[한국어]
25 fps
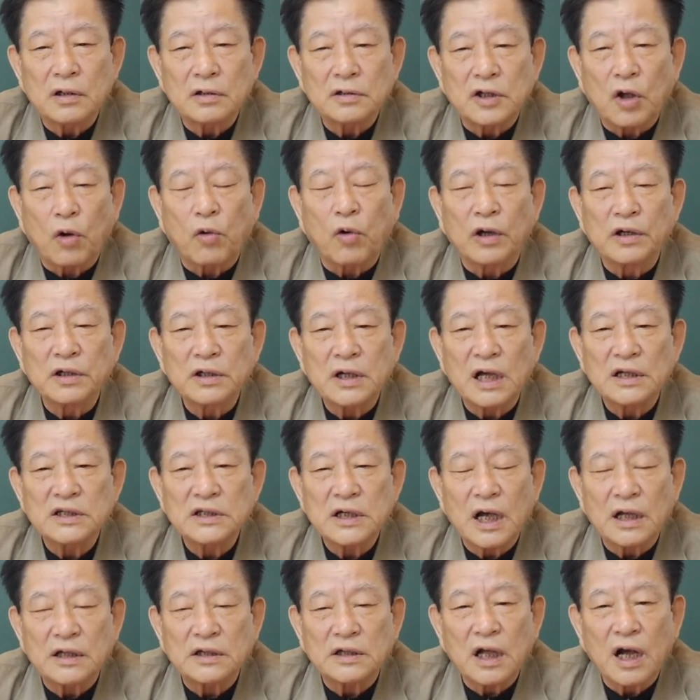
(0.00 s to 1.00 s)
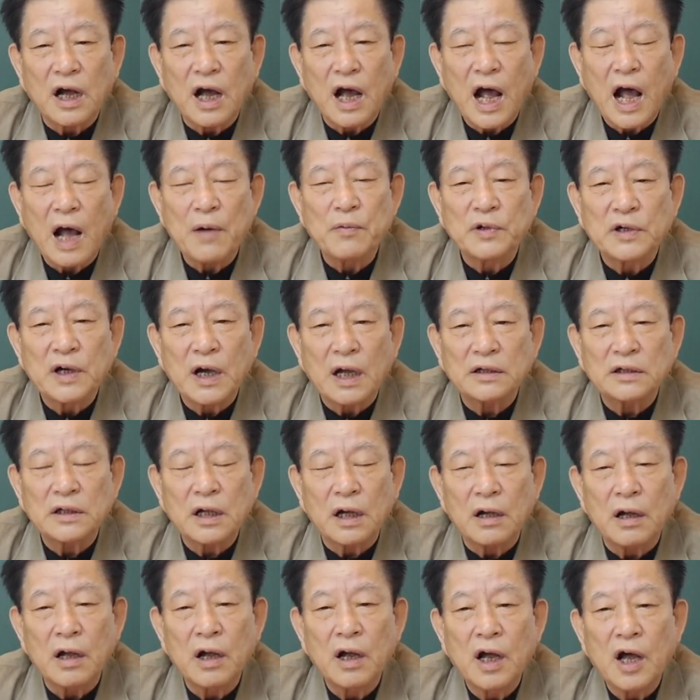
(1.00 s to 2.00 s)
덕원까지 갔다가
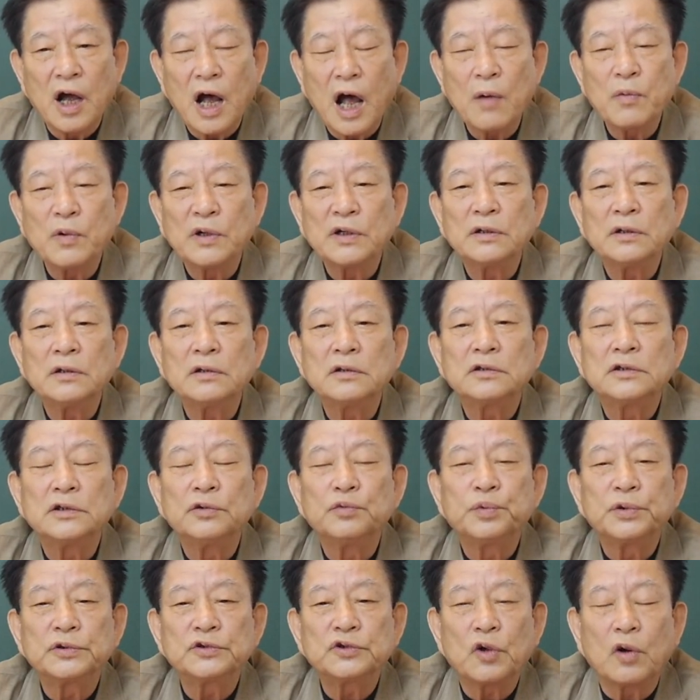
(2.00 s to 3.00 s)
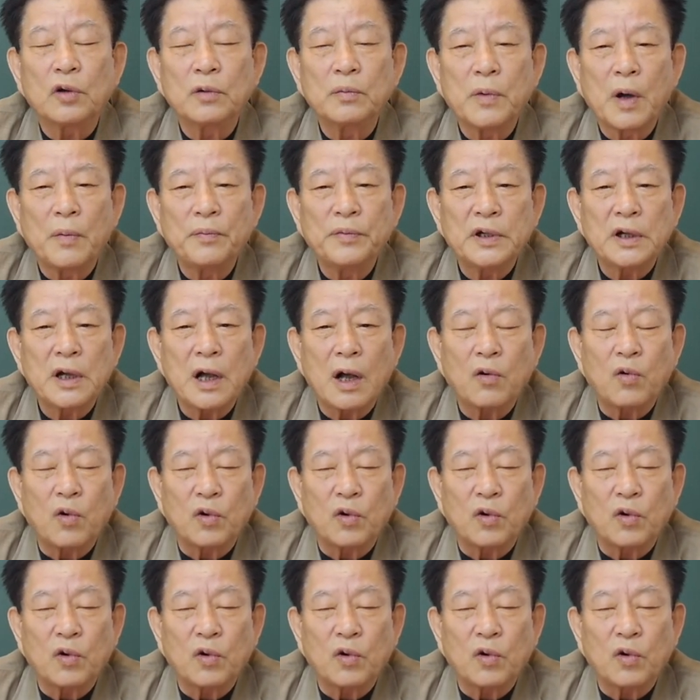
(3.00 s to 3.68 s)
함흥 그 북쪽은 뭡니까?